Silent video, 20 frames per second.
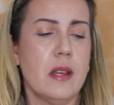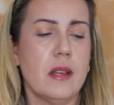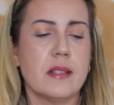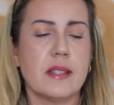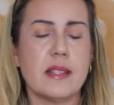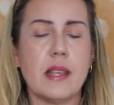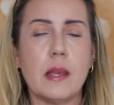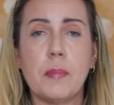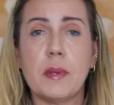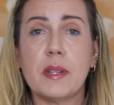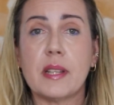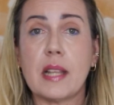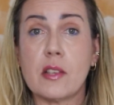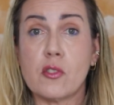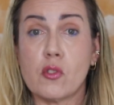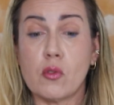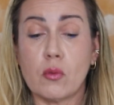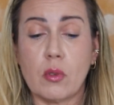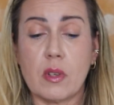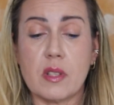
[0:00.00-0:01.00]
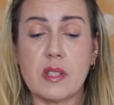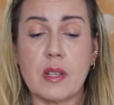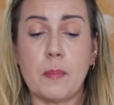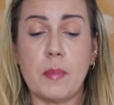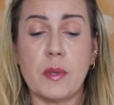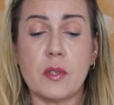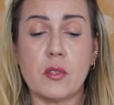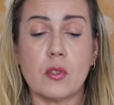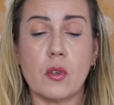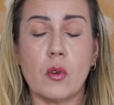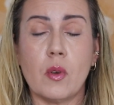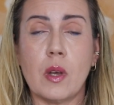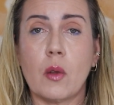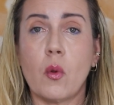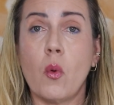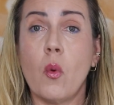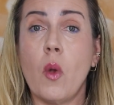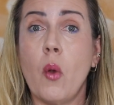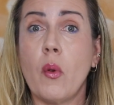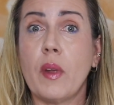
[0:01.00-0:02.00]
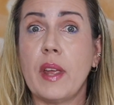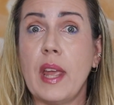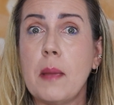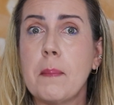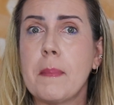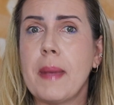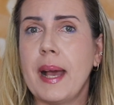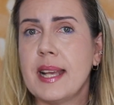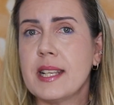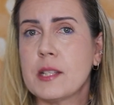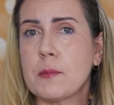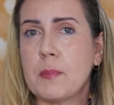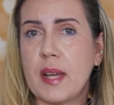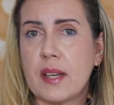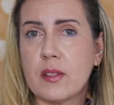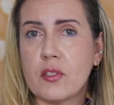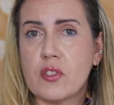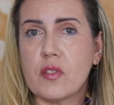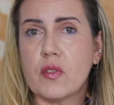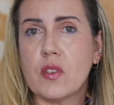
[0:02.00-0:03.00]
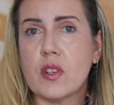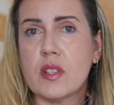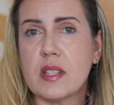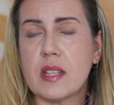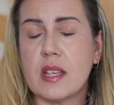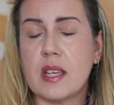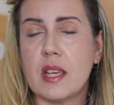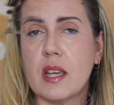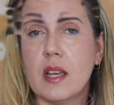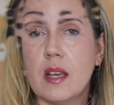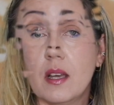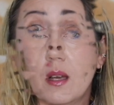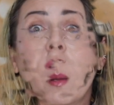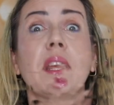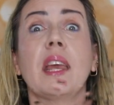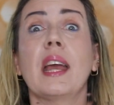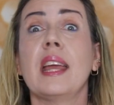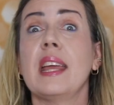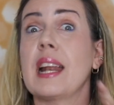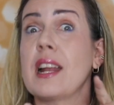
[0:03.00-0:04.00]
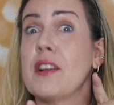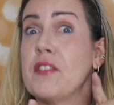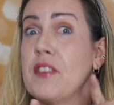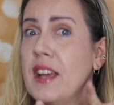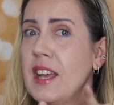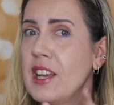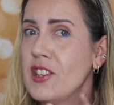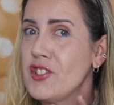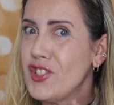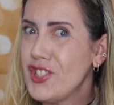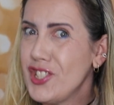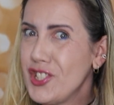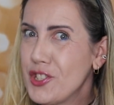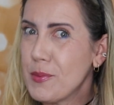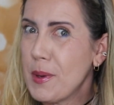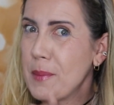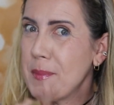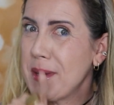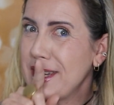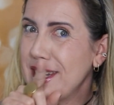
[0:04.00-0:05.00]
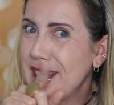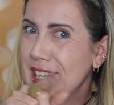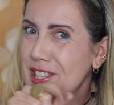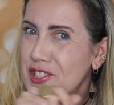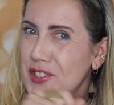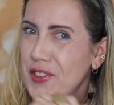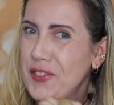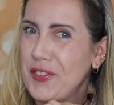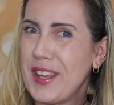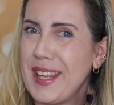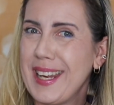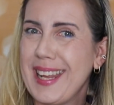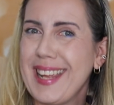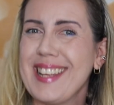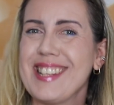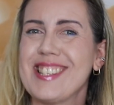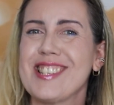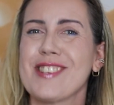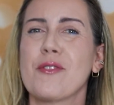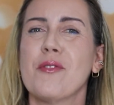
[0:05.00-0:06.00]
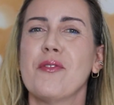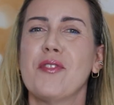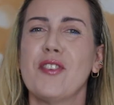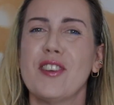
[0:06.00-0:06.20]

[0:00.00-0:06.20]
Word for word: sempre estar tá junto com essa pessoa com alguém mais perto de você, porque aí ela vai agir de uma maneira diferente com